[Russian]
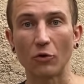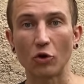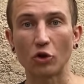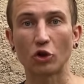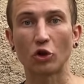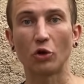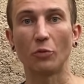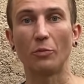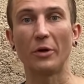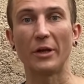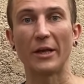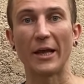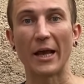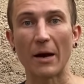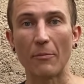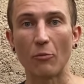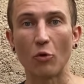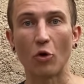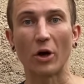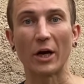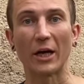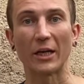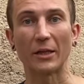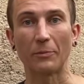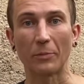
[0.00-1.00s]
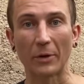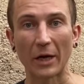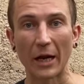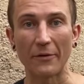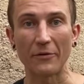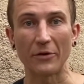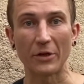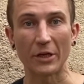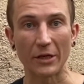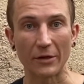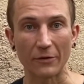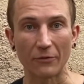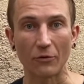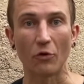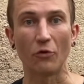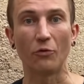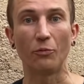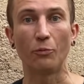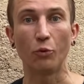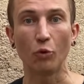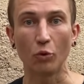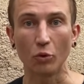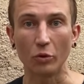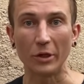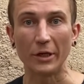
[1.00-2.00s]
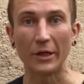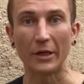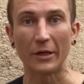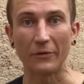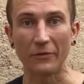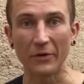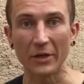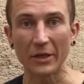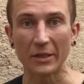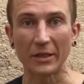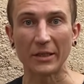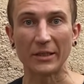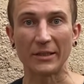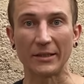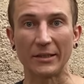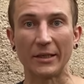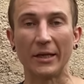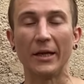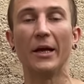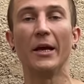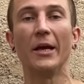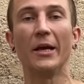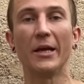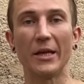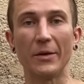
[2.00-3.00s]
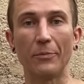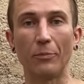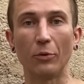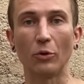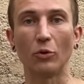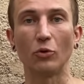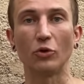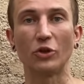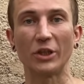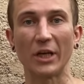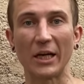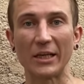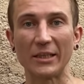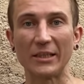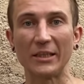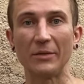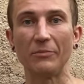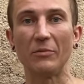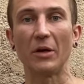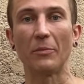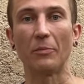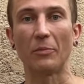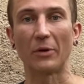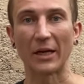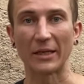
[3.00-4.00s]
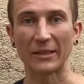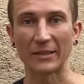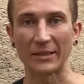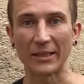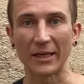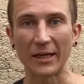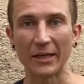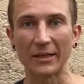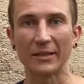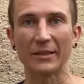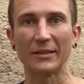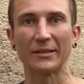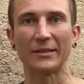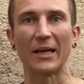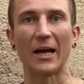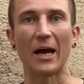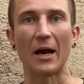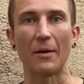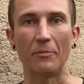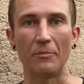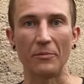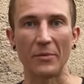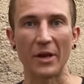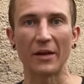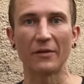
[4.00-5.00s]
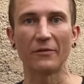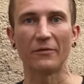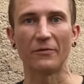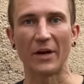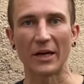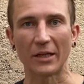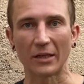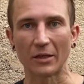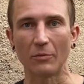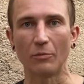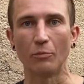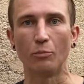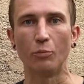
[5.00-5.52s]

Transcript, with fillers: чтобы я мог отправить его в пул ликвидности и получать себе процент за обмен в этом